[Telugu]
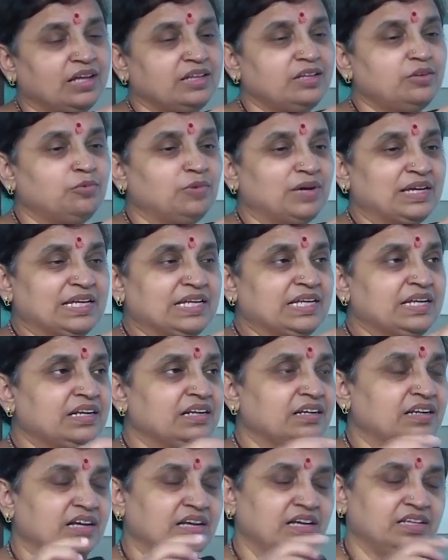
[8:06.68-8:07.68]
అది
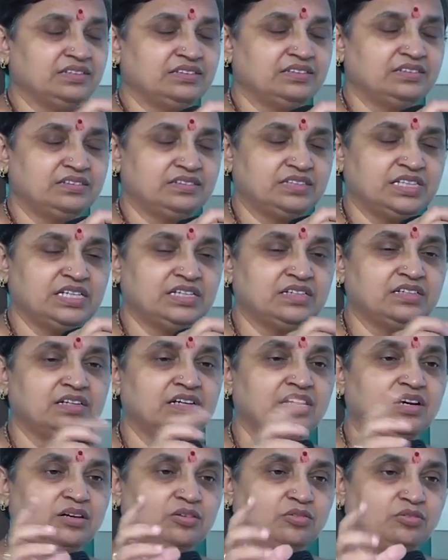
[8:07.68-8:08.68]
వైరింగ్ లాగా
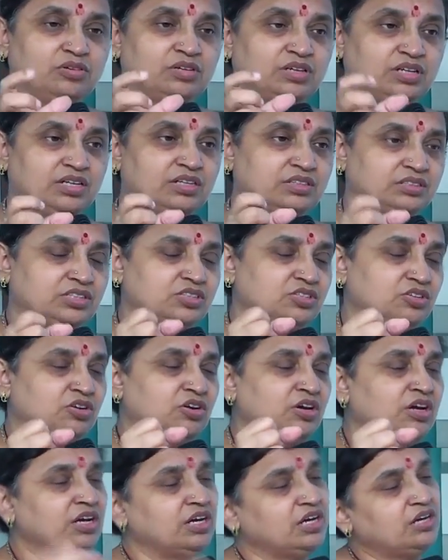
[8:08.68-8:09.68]
థిక్గా ఒక
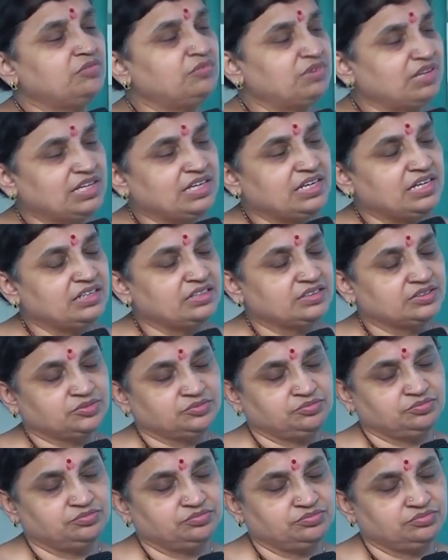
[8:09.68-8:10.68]
స్ట్రాంగ్గా వైరింగ్
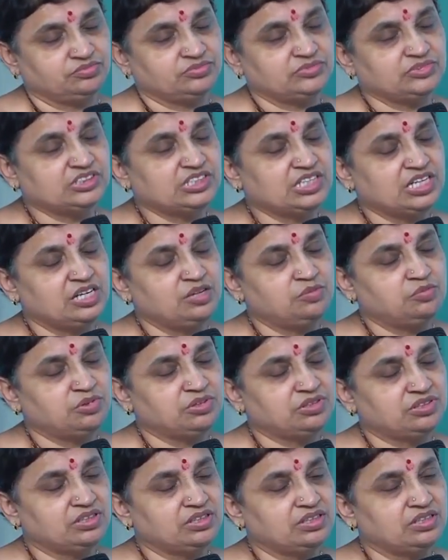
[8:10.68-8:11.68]

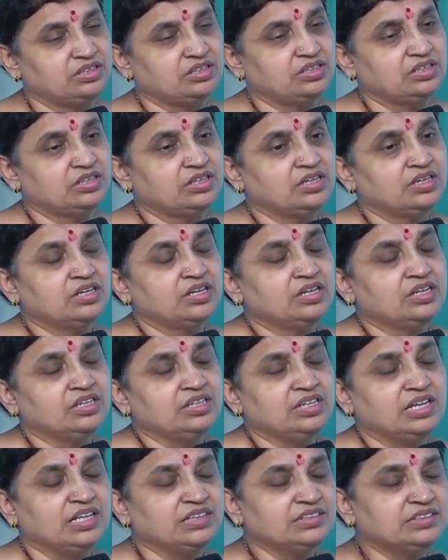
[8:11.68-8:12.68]
జరిగిపోతుంది
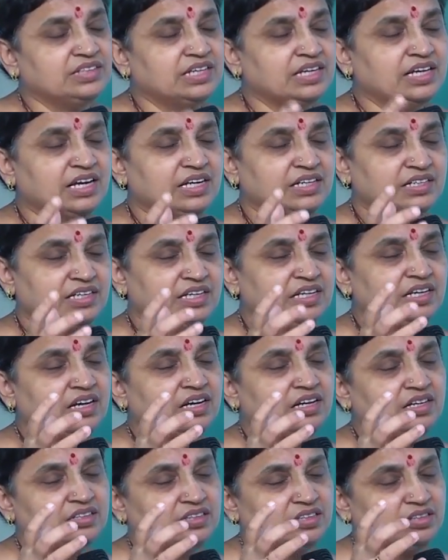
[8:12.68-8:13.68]
ఎంత
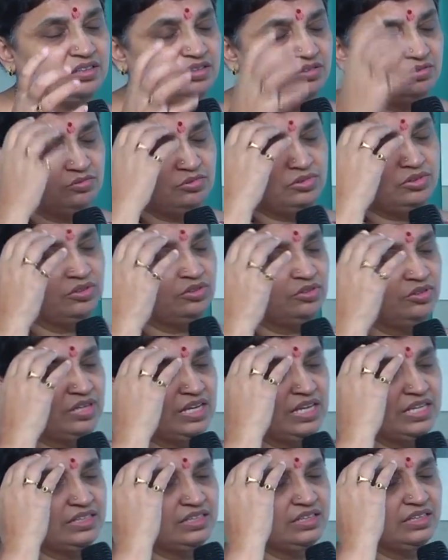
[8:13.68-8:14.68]
గట్టిగా అది ఉంటుందో
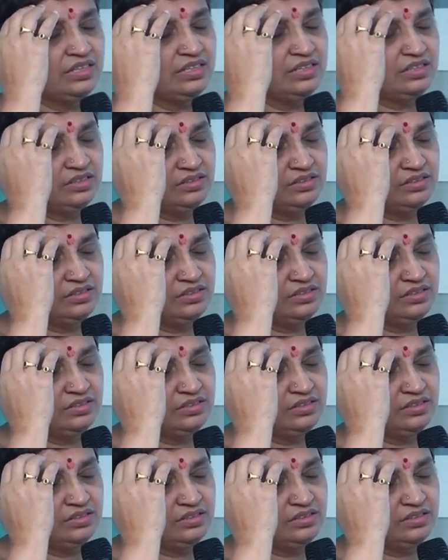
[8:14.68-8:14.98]
ఎంత